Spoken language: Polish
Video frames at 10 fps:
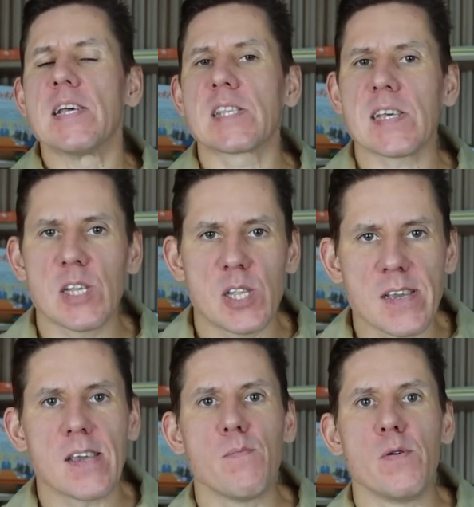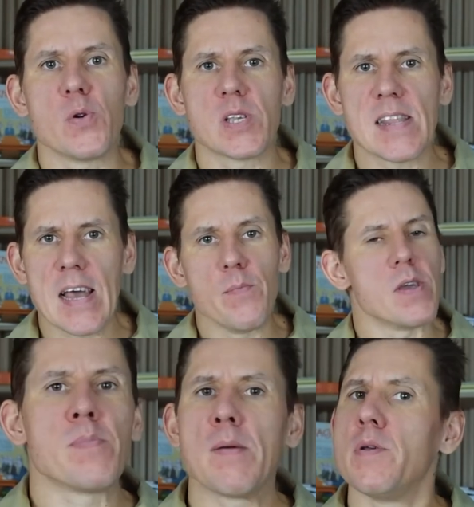Statystyki były za
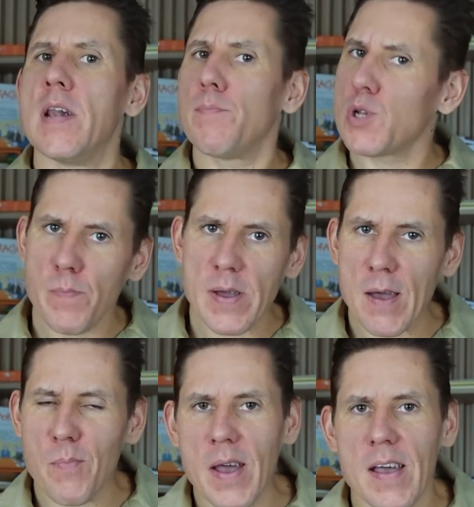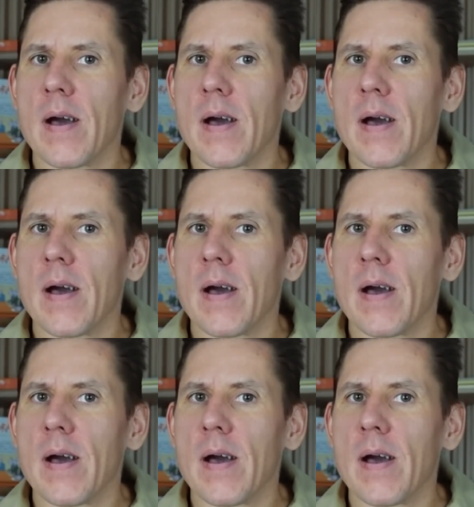nami. Mamy lepsze PKB,